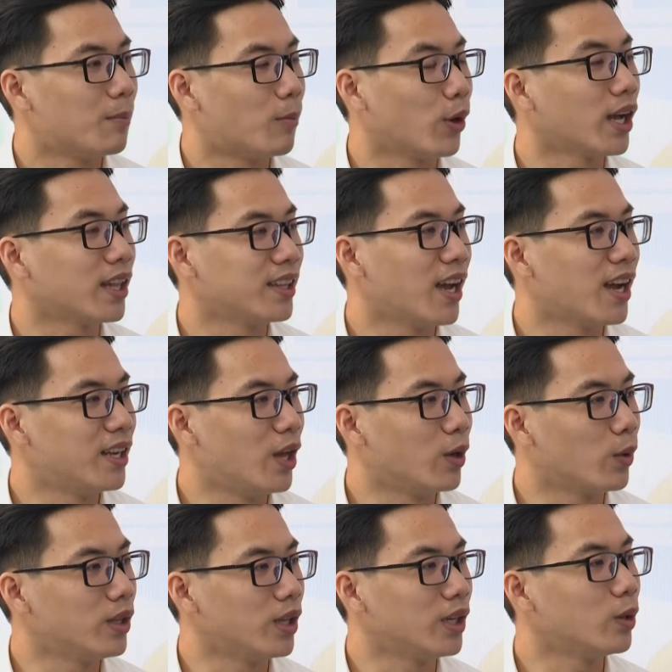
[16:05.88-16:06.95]
Mỗi ngành nghề đều
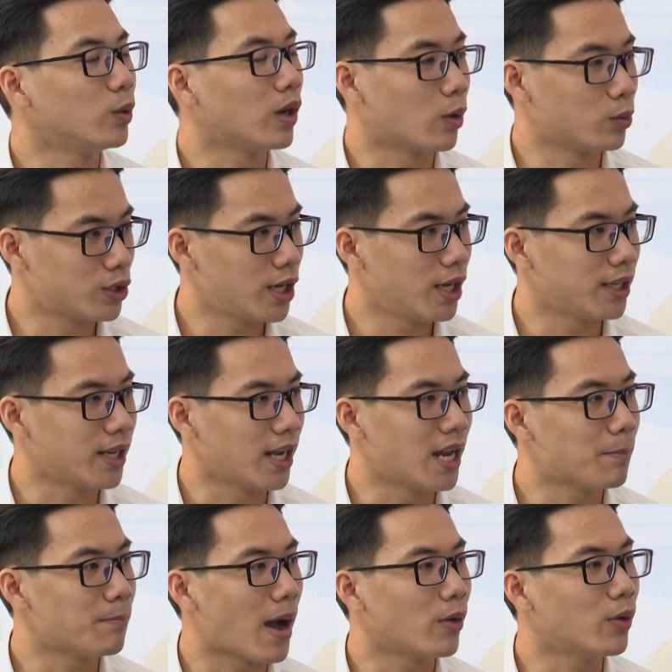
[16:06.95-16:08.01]
có những yêu cầu riêng để
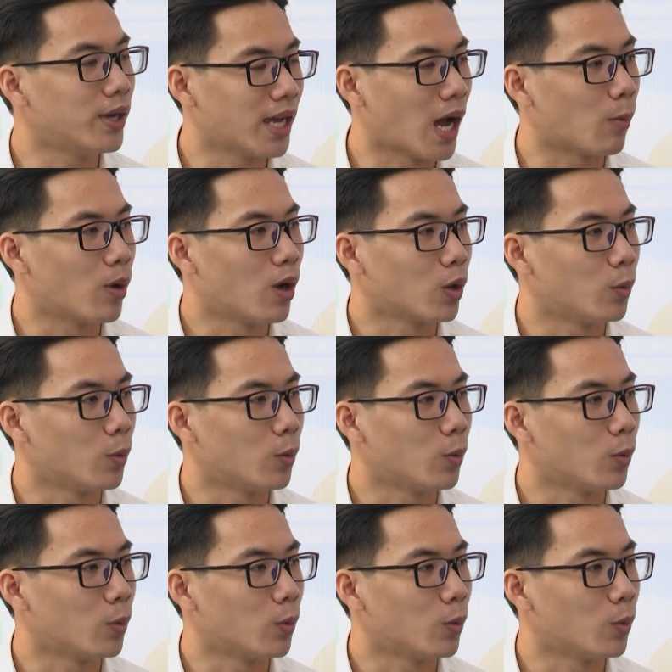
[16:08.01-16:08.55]
đảm bảo người học